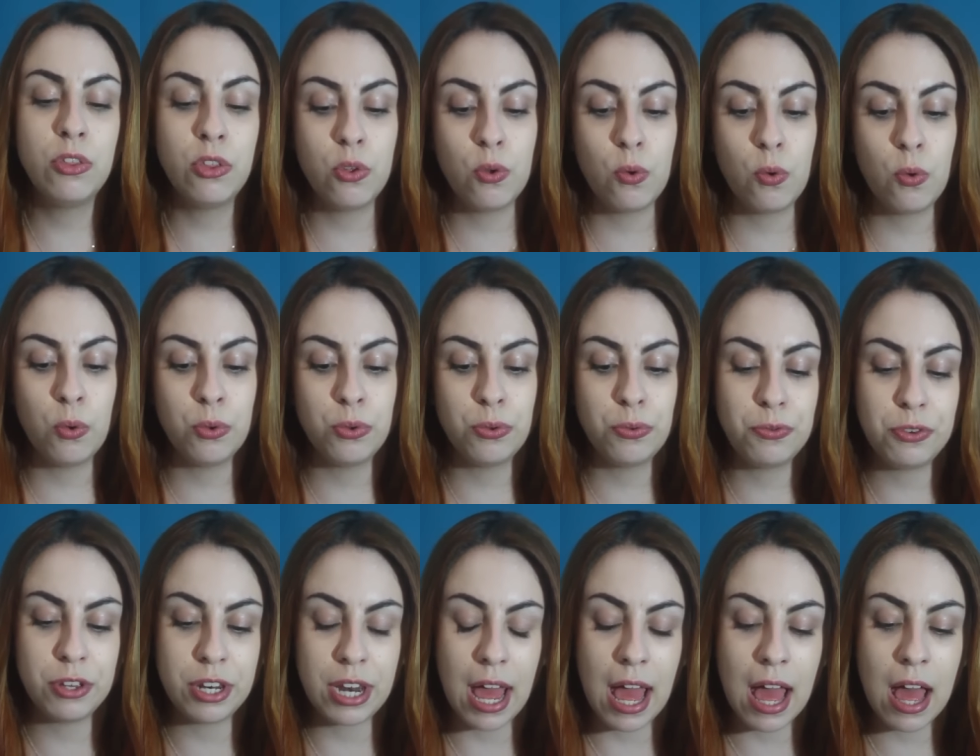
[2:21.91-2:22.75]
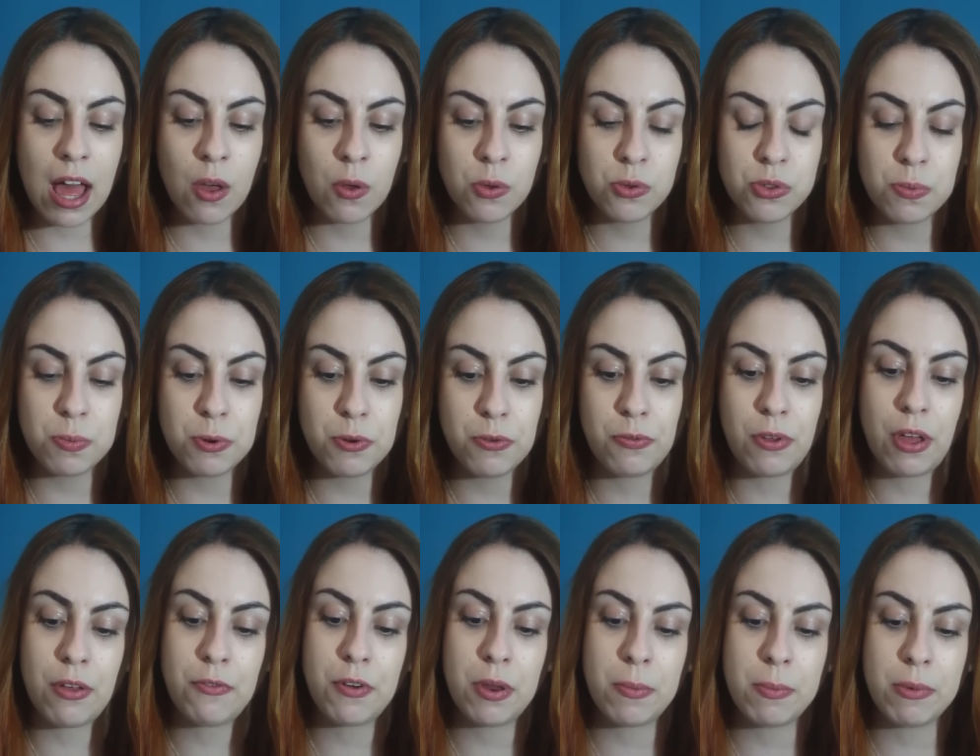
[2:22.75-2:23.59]
no, no final sobre
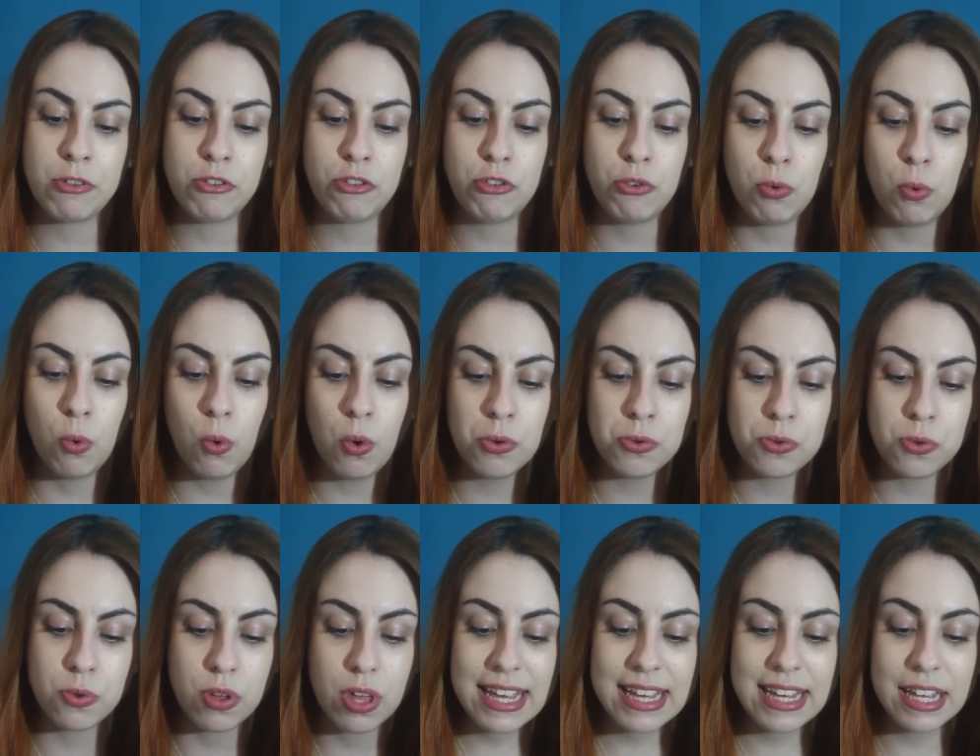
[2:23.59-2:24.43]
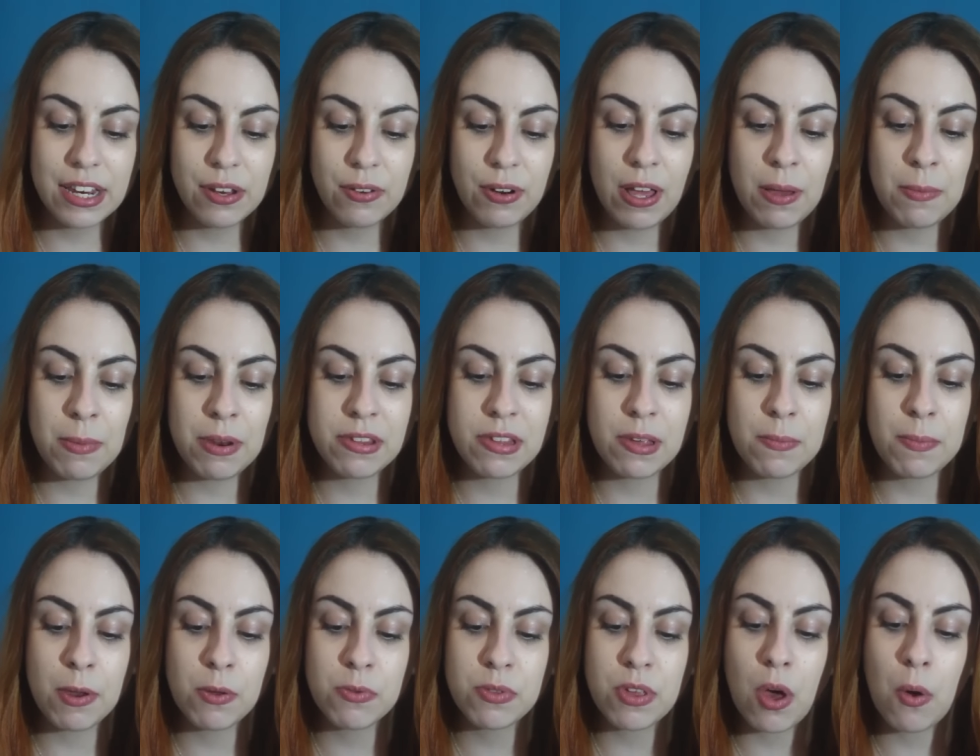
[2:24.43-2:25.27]
a forma de uso, que não lembra se é
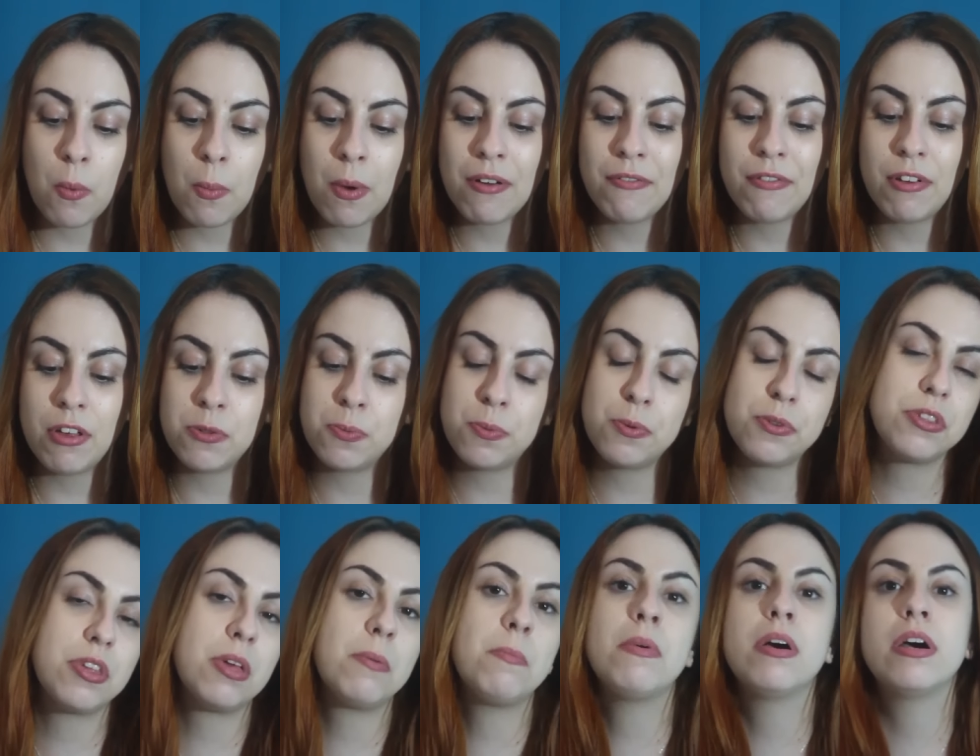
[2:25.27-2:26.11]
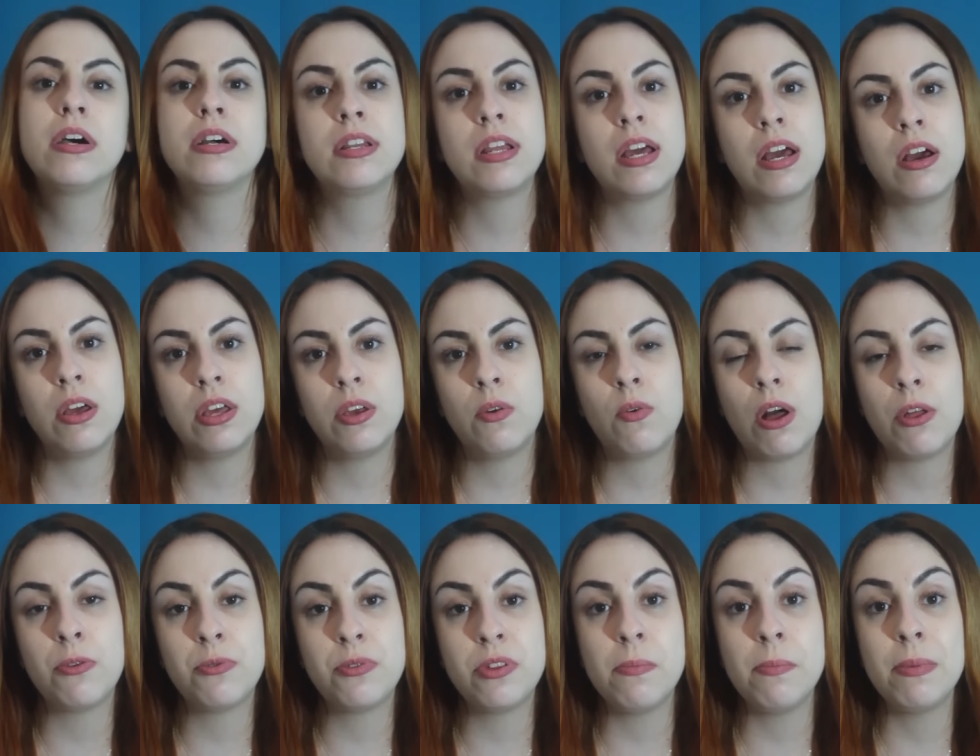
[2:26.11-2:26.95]
pra usar uma vez por semana, em
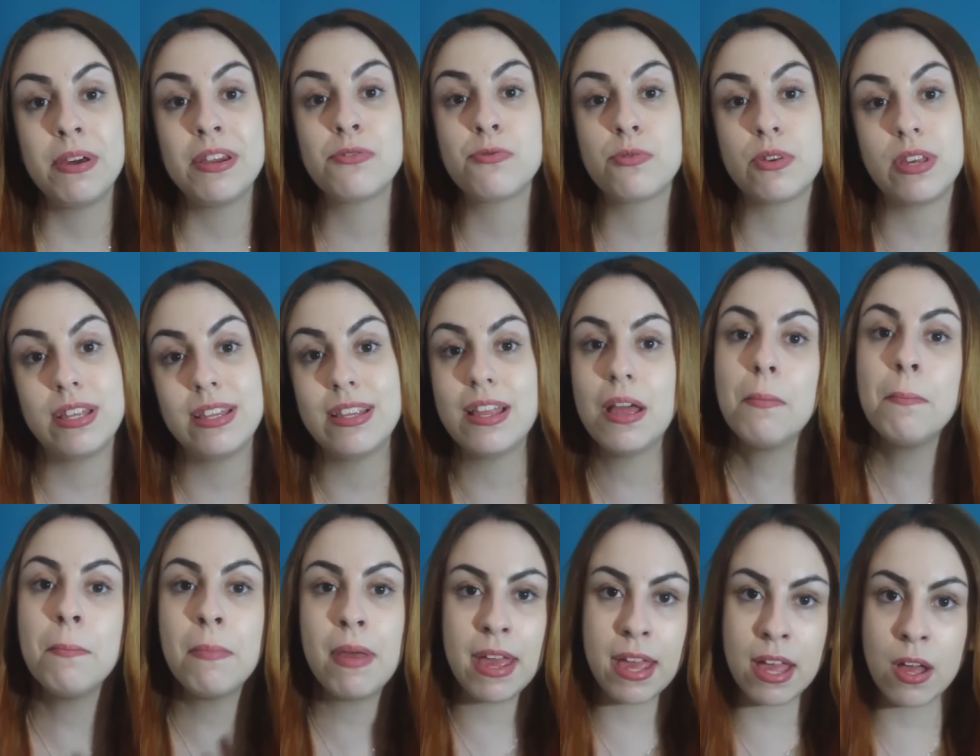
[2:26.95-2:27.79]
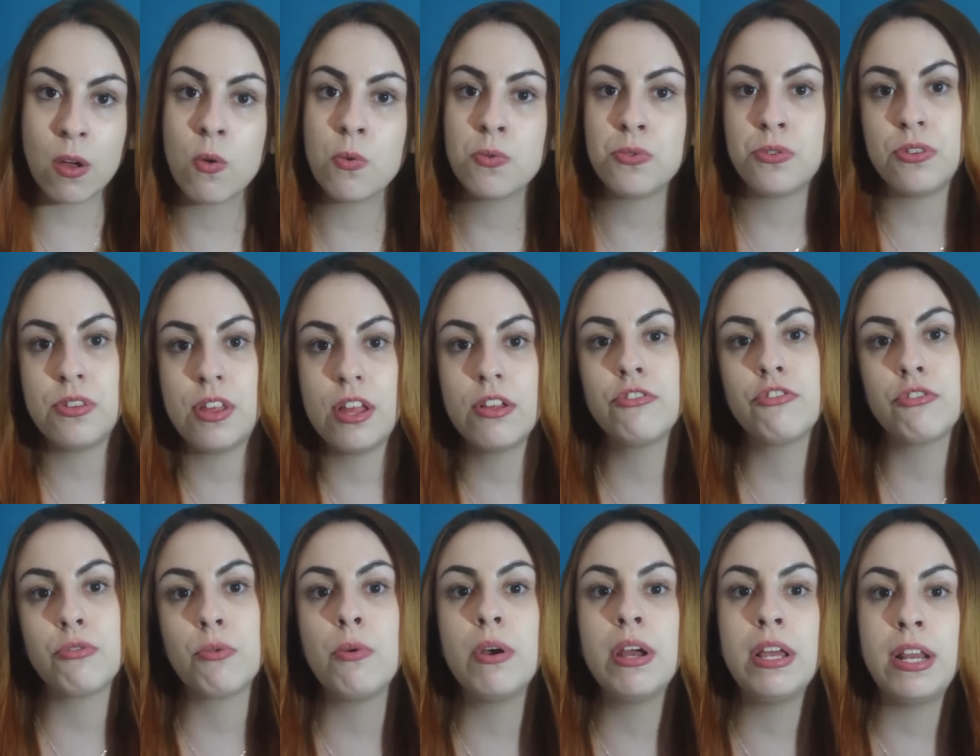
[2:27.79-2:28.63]
quatro semanas, o que também é
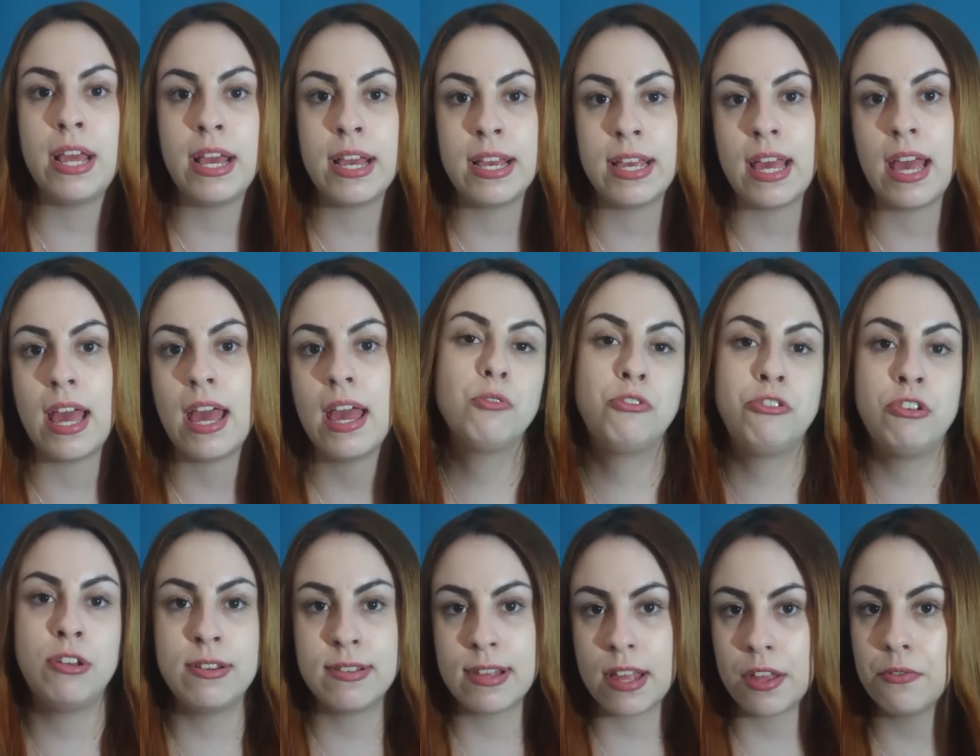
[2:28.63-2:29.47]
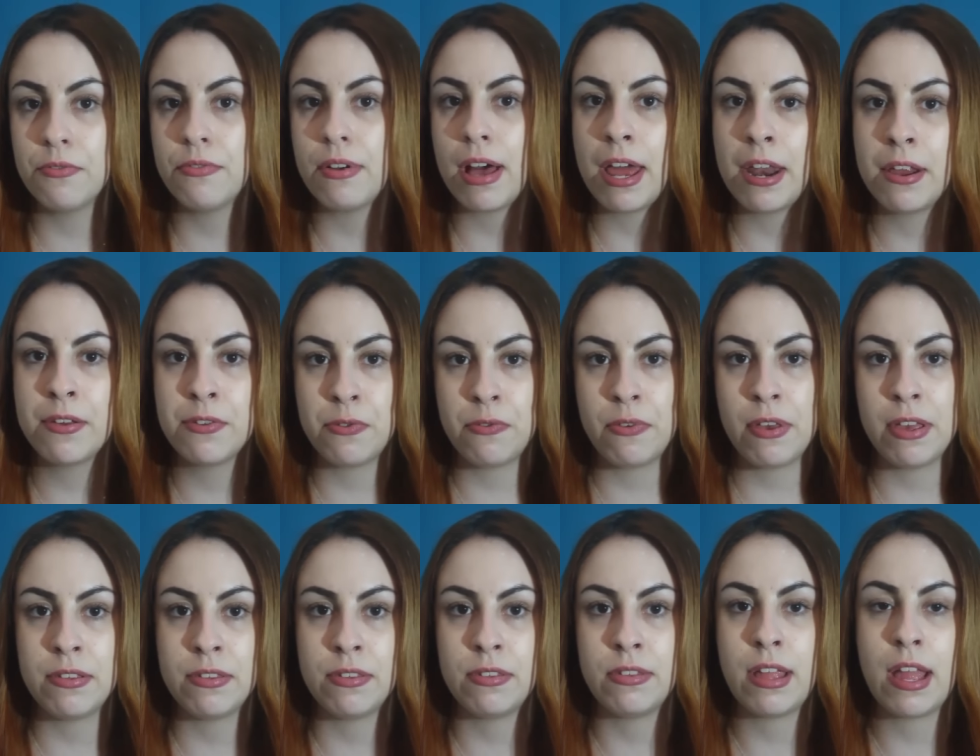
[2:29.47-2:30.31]
consistente com o Enê, que é utilizado várias
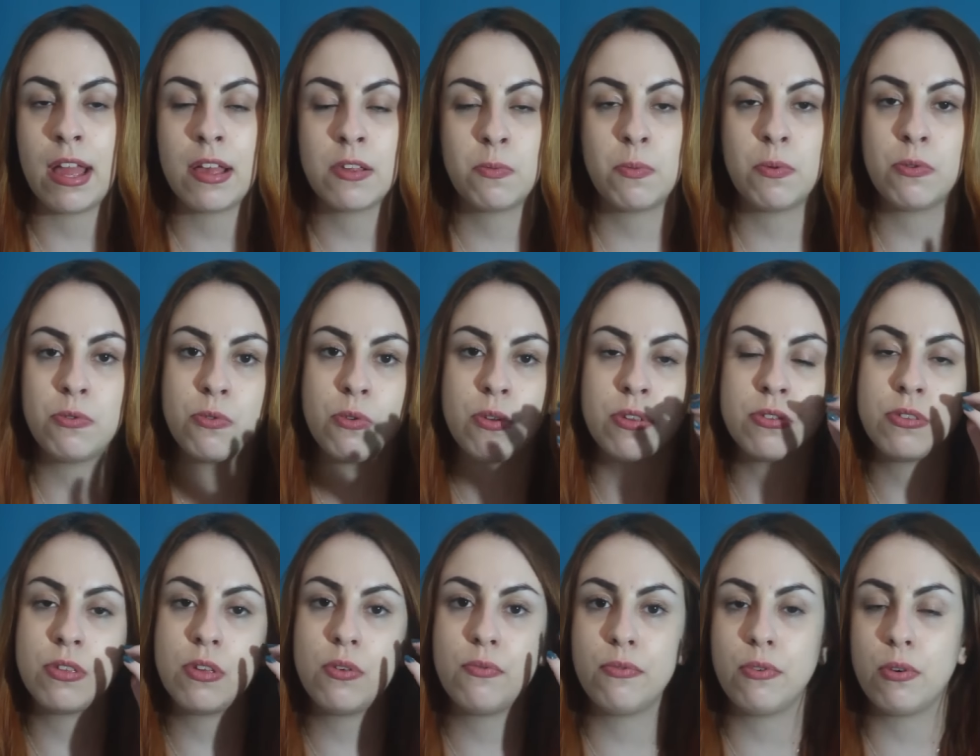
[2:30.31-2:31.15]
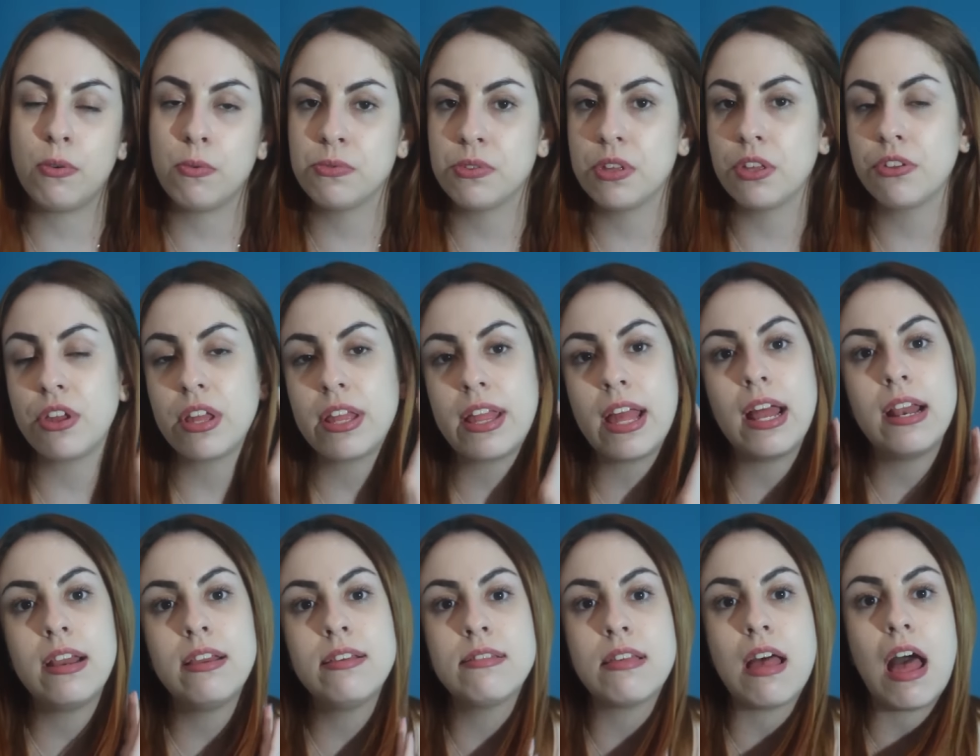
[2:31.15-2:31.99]
vezes, né? As pessoas vão usando até
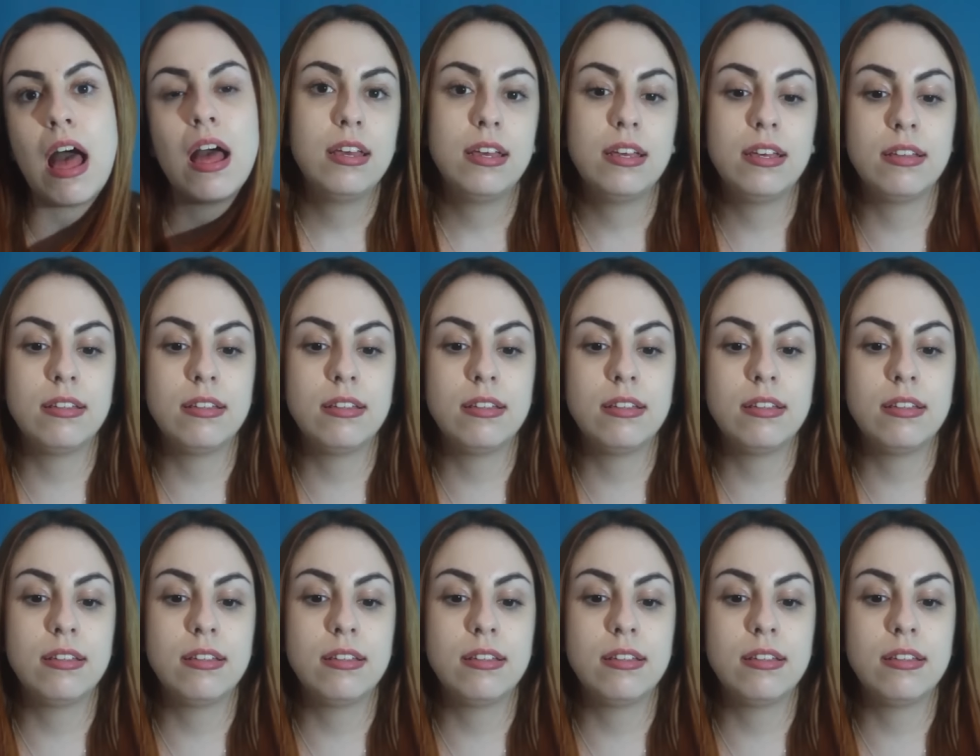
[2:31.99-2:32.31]
alisar.